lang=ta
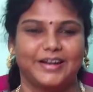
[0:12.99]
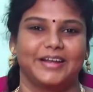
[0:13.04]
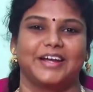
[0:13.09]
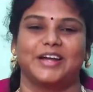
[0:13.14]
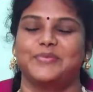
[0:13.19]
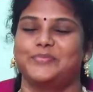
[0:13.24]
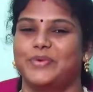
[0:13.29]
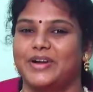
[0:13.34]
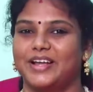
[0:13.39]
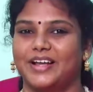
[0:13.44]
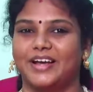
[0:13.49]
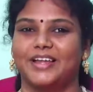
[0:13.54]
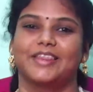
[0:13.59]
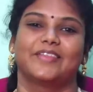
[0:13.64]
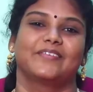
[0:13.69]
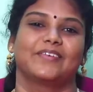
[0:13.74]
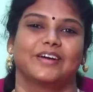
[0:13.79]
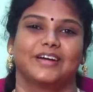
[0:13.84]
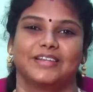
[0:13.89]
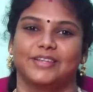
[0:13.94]
கிரிக்கெட்
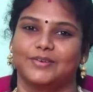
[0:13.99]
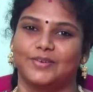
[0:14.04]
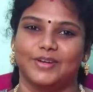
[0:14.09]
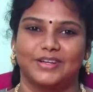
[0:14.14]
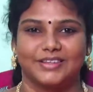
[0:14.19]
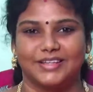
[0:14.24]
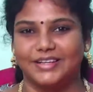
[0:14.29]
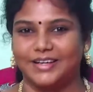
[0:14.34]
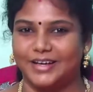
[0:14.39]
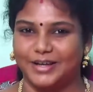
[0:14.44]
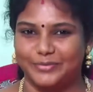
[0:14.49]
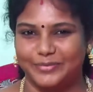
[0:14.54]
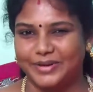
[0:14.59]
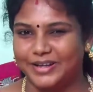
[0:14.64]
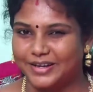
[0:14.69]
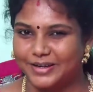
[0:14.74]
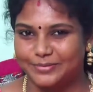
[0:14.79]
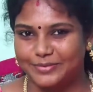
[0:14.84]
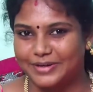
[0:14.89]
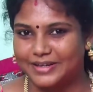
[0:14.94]
பிடிக்காதவங்க இந்த உலகத்தில் யாருமே
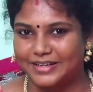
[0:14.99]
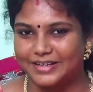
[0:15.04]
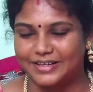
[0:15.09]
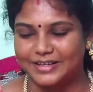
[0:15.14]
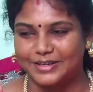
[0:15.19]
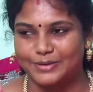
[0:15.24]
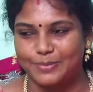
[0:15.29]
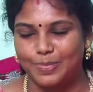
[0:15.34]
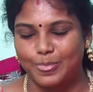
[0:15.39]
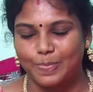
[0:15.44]
இருக்க மாட்டாங்க